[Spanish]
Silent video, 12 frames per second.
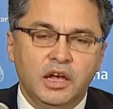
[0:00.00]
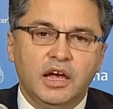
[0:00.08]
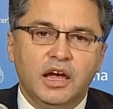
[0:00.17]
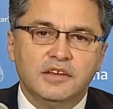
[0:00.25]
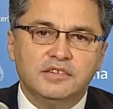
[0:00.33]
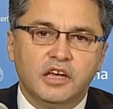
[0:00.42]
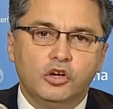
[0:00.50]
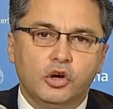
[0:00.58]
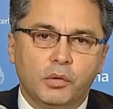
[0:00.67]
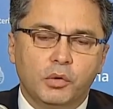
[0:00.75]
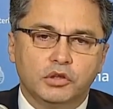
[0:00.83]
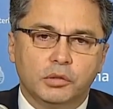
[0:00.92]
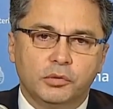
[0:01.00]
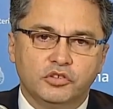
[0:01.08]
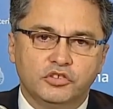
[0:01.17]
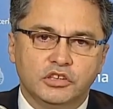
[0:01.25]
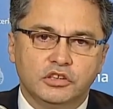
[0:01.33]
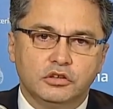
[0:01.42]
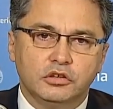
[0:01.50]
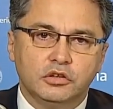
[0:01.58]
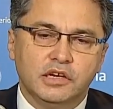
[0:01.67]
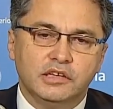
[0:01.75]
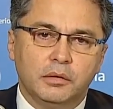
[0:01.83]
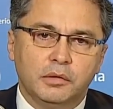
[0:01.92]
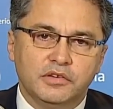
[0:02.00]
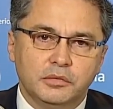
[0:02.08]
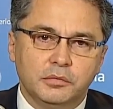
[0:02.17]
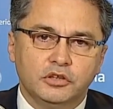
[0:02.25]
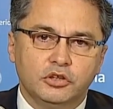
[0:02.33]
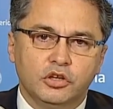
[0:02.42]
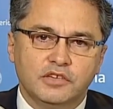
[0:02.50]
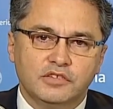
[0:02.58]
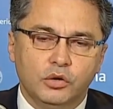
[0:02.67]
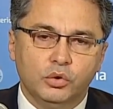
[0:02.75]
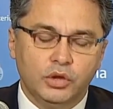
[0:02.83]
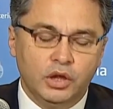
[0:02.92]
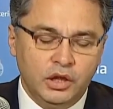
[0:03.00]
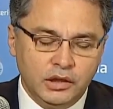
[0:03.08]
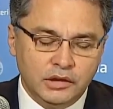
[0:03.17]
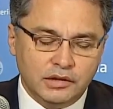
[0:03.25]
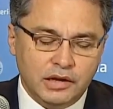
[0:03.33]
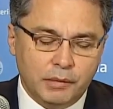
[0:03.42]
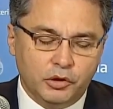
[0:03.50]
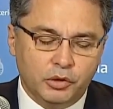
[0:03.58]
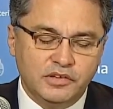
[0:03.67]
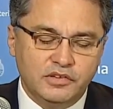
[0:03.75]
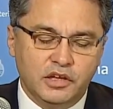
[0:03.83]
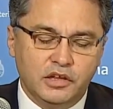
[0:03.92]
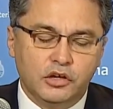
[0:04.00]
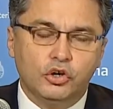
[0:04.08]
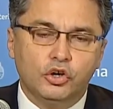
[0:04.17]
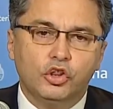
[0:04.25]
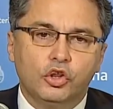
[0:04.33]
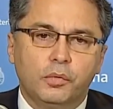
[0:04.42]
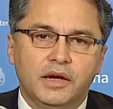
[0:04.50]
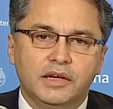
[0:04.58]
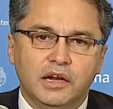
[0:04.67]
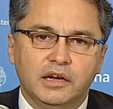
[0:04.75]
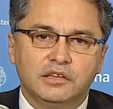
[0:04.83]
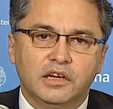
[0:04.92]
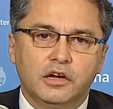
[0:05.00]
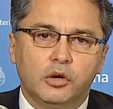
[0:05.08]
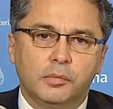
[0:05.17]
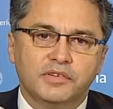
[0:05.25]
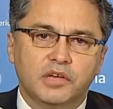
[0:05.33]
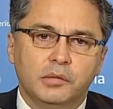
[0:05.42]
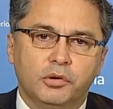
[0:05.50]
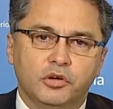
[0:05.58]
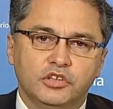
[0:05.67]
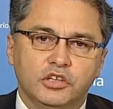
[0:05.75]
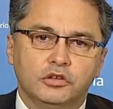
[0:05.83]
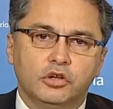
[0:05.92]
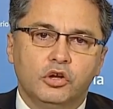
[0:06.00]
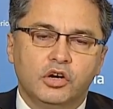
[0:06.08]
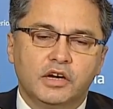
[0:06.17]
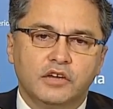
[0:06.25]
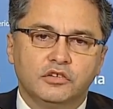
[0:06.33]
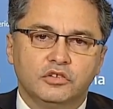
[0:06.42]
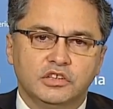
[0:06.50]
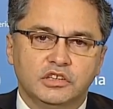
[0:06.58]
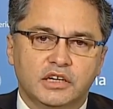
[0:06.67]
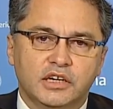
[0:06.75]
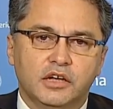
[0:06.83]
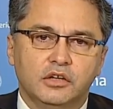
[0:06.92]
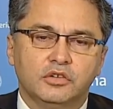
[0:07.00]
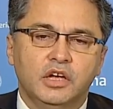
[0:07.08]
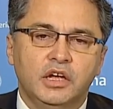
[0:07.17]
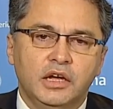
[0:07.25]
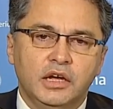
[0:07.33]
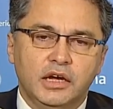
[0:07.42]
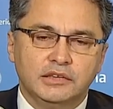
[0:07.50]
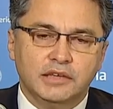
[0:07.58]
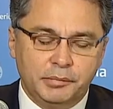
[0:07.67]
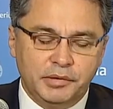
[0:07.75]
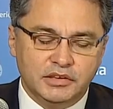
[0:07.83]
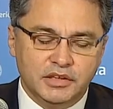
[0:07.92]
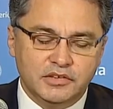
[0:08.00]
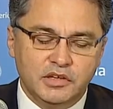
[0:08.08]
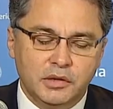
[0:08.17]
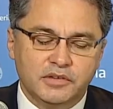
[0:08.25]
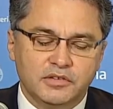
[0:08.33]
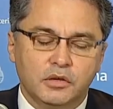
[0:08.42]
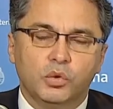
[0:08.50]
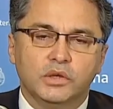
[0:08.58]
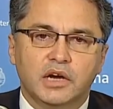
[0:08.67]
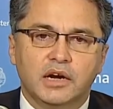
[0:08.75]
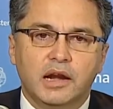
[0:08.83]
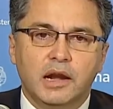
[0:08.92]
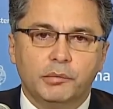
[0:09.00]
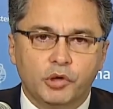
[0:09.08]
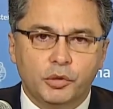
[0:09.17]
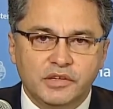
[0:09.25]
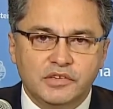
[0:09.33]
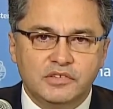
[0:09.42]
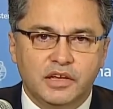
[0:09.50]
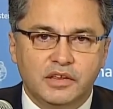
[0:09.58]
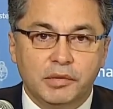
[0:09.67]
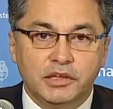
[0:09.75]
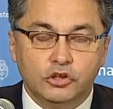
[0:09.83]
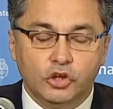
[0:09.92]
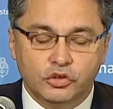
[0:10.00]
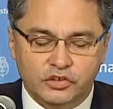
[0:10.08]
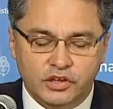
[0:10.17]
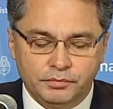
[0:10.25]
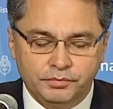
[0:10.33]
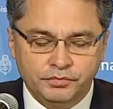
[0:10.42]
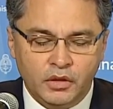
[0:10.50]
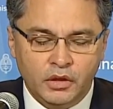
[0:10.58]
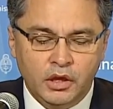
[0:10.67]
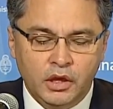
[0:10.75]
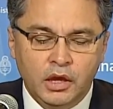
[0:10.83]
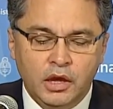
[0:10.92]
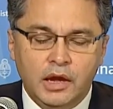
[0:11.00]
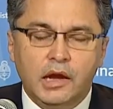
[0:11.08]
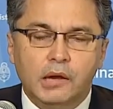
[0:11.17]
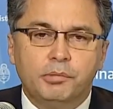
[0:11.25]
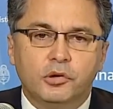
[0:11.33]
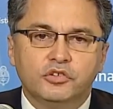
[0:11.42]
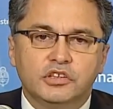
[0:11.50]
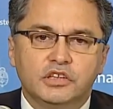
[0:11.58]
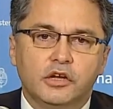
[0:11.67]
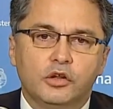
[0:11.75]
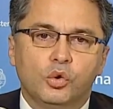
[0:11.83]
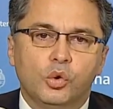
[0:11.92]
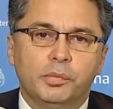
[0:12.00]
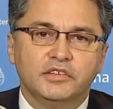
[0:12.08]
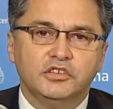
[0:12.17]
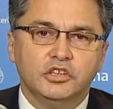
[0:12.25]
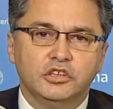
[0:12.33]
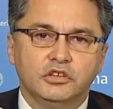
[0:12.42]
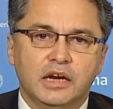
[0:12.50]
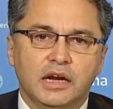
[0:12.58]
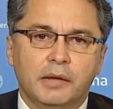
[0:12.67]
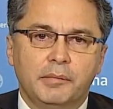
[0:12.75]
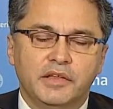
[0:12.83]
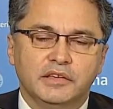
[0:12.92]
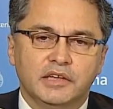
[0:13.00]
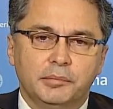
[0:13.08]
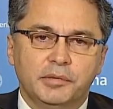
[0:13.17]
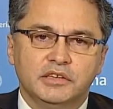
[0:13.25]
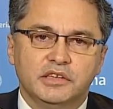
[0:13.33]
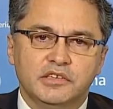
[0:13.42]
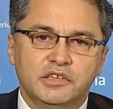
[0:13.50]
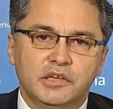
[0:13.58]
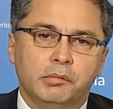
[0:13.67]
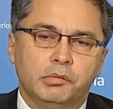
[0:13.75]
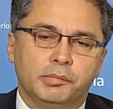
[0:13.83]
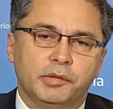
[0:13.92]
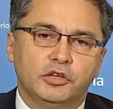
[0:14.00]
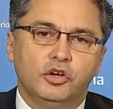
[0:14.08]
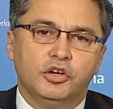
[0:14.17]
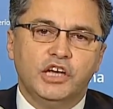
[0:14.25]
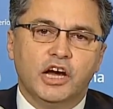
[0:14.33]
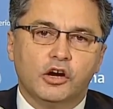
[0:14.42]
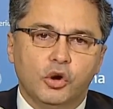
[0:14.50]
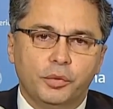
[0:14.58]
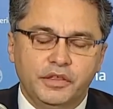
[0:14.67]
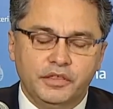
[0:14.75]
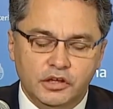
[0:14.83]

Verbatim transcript: el 6,4% en establecimientos de salud de la provincia de Córdoba y el 3,6% de los casos internados en terapia intensiva se encuentran en la provincia de Mendoza. El porcentaje de ocupación de las camas de terapia intensiva por patología COVID